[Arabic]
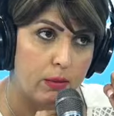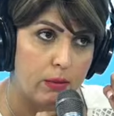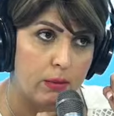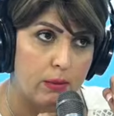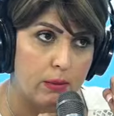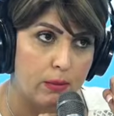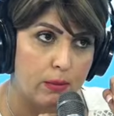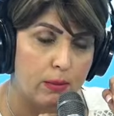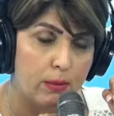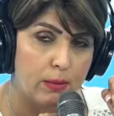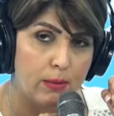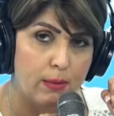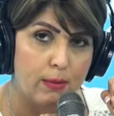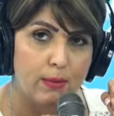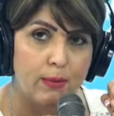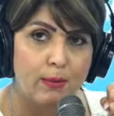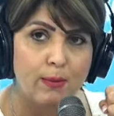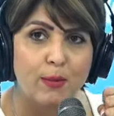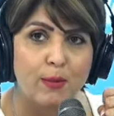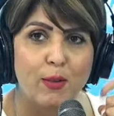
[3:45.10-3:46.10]
اي ما خلي
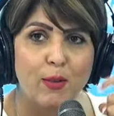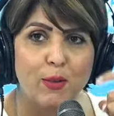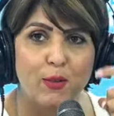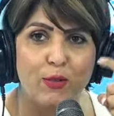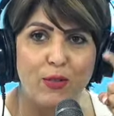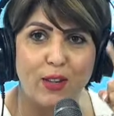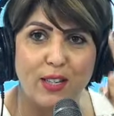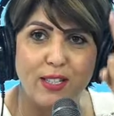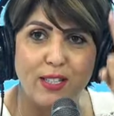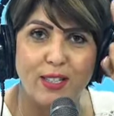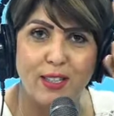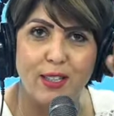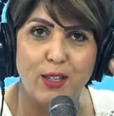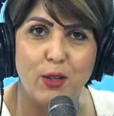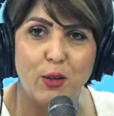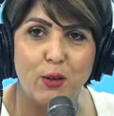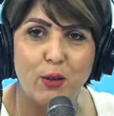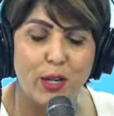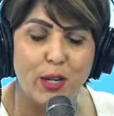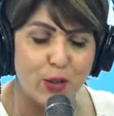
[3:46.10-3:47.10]
فاصل بعد الفاصل
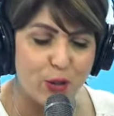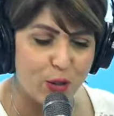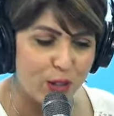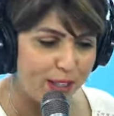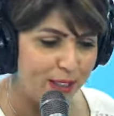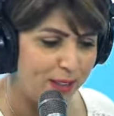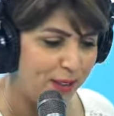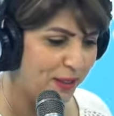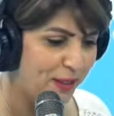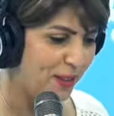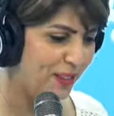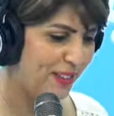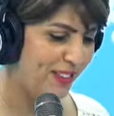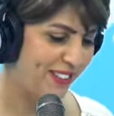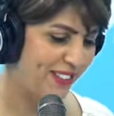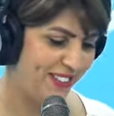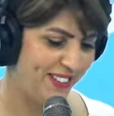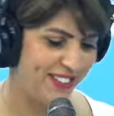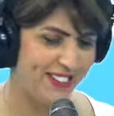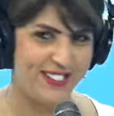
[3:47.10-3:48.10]
فاصل بعد
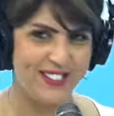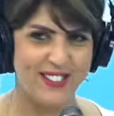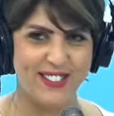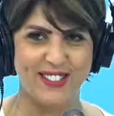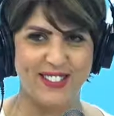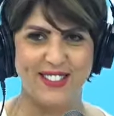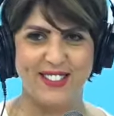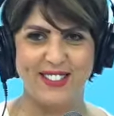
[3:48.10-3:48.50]
الفاصل فاصل